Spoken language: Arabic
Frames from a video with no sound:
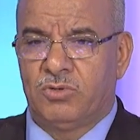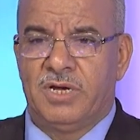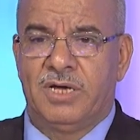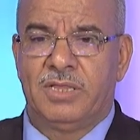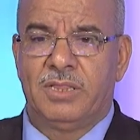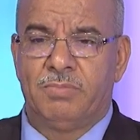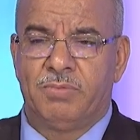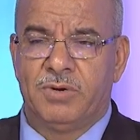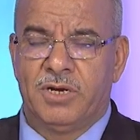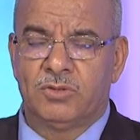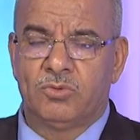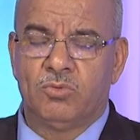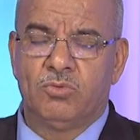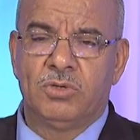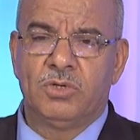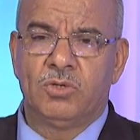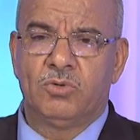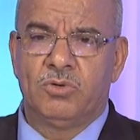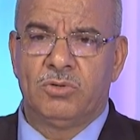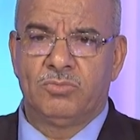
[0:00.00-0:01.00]
هذا البلاطو
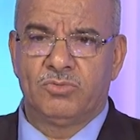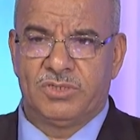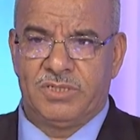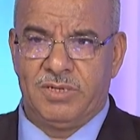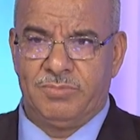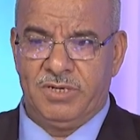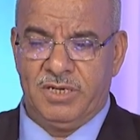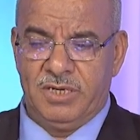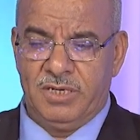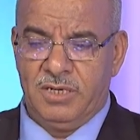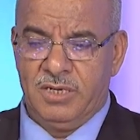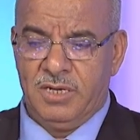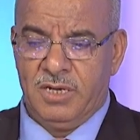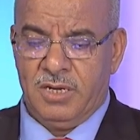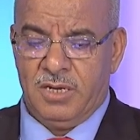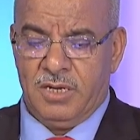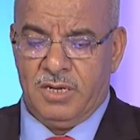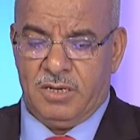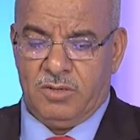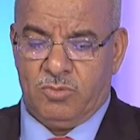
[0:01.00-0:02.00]
ولكل مستمعي
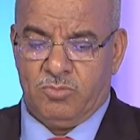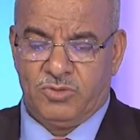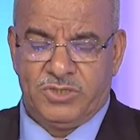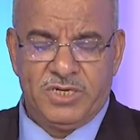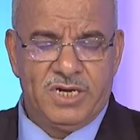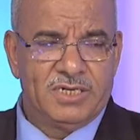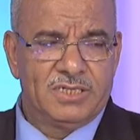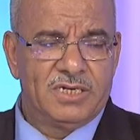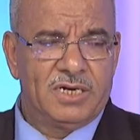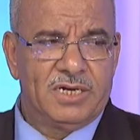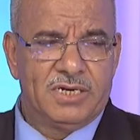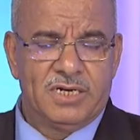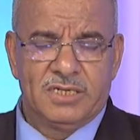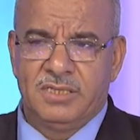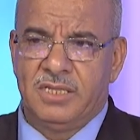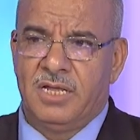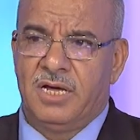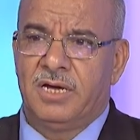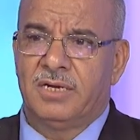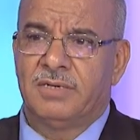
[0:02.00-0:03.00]
ومشاهدي قناة
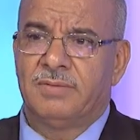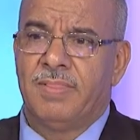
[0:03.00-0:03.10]
النهار